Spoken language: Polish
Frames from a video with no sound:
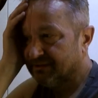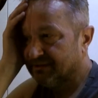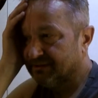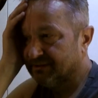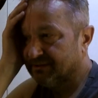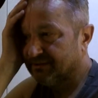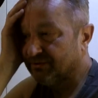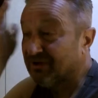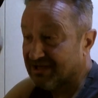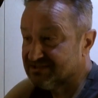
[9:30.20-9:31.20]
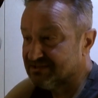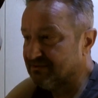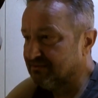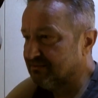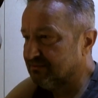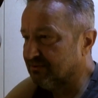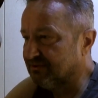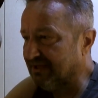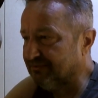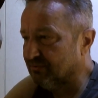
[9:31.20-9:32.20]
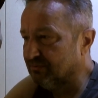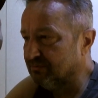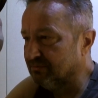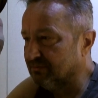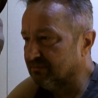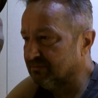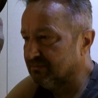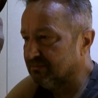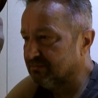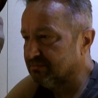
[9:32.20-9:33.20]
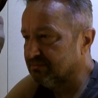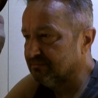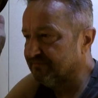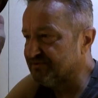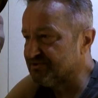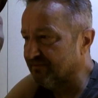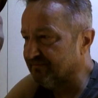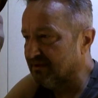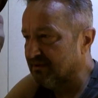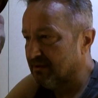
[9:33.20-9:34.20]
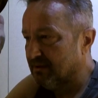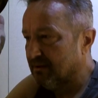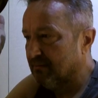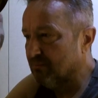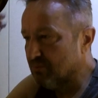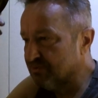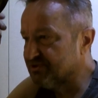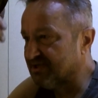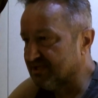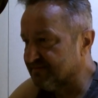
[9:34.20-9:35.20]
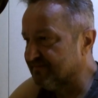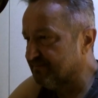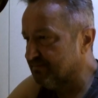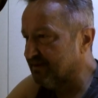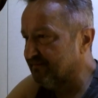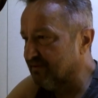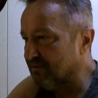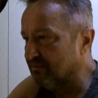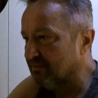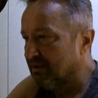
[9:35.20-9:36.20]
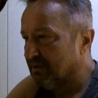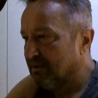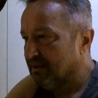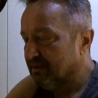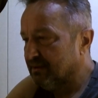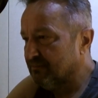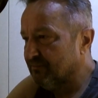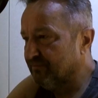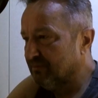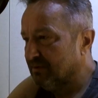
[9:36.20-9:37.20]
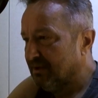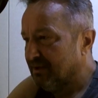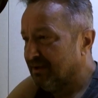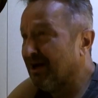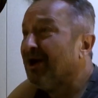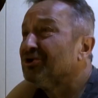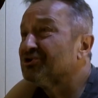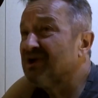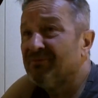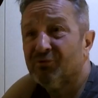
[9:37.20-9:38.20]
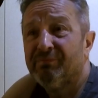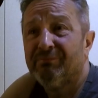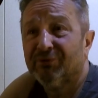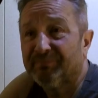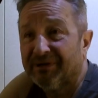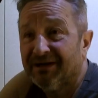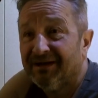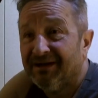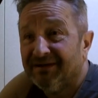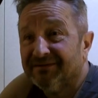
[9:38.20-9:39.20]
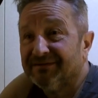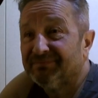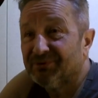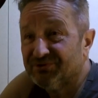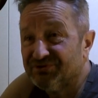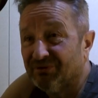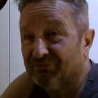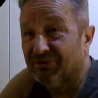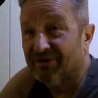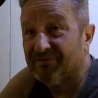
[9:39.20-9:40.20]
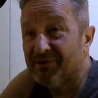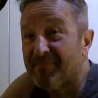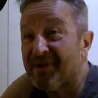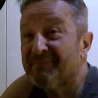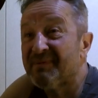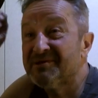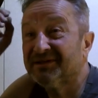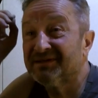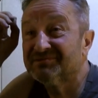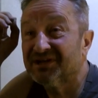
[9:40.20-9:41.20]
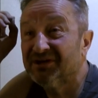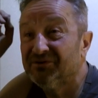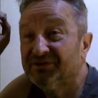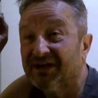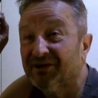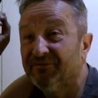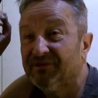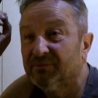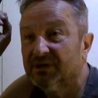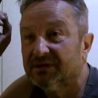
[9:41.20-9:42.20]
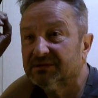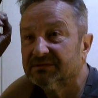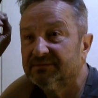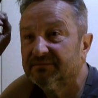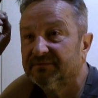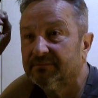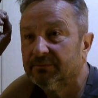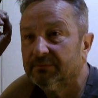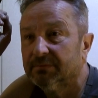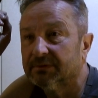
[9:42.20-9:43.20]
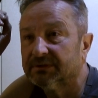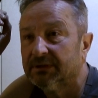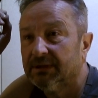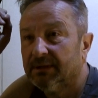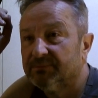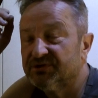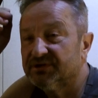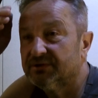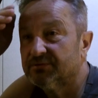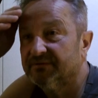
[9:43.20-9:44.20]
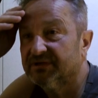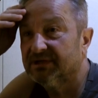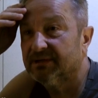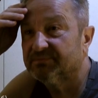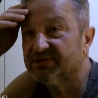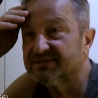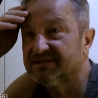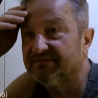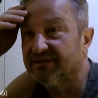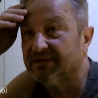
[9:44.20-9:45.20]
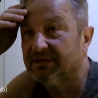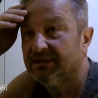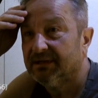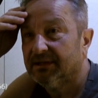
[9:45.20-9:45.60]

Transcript: y, do nas, do, do teatru widzowie, młodzi tacy w pani wieku, i mówią, czy ja mógłbym od pana y, prosić o autograf, bo ja pana pamiętam z takiego i takiego filmu. Ja sobie mówię, mój Boże, przyszedł człowiek na przedstawienie